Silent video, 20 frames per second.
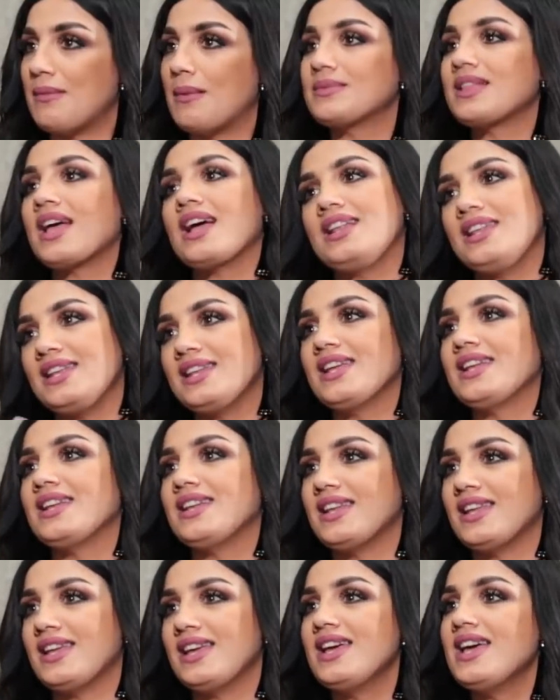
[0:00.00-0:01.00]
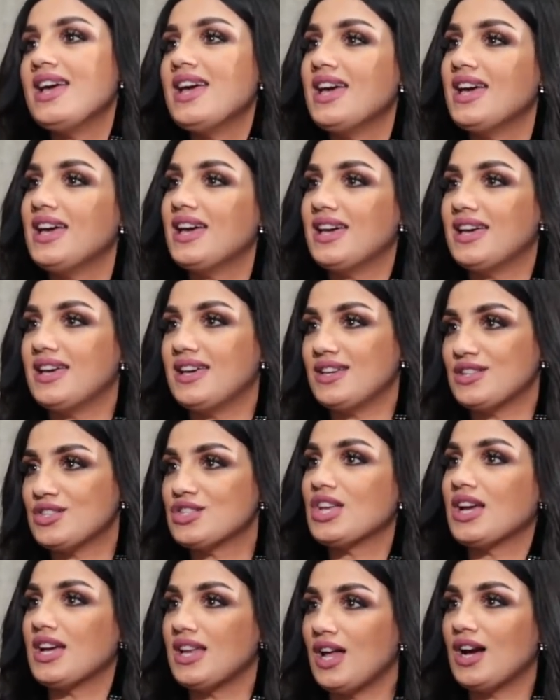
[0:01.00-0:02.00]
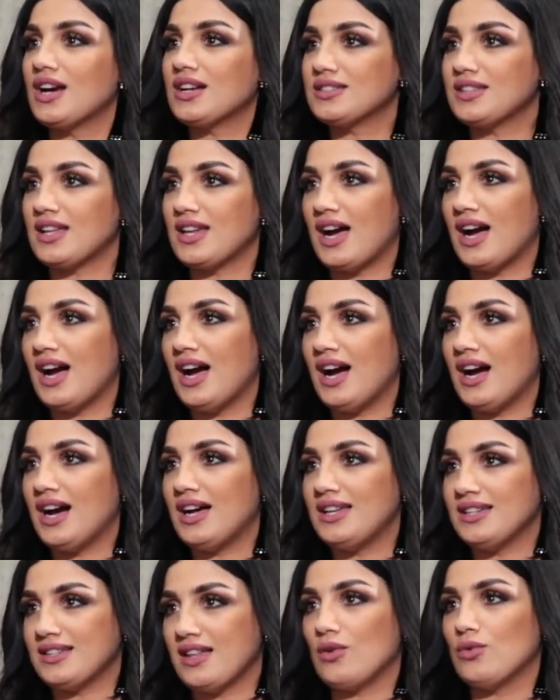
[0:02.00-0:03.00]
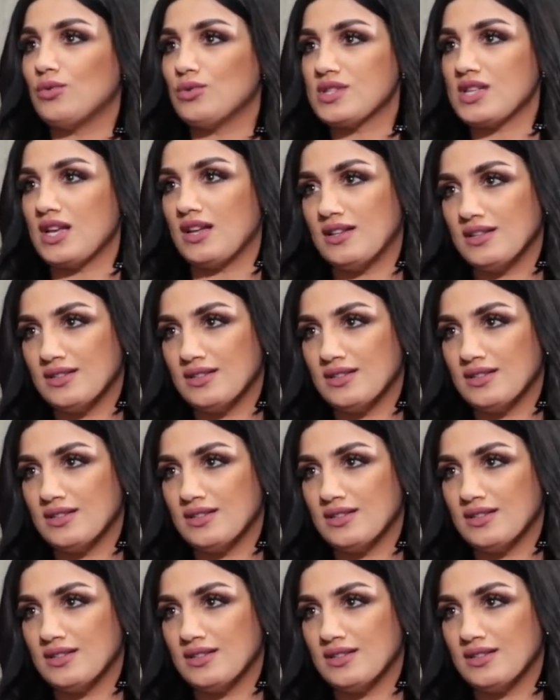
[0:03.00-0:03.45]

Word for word: عم تخليني اني آه، اشتغل اكثر على حالي تاوصل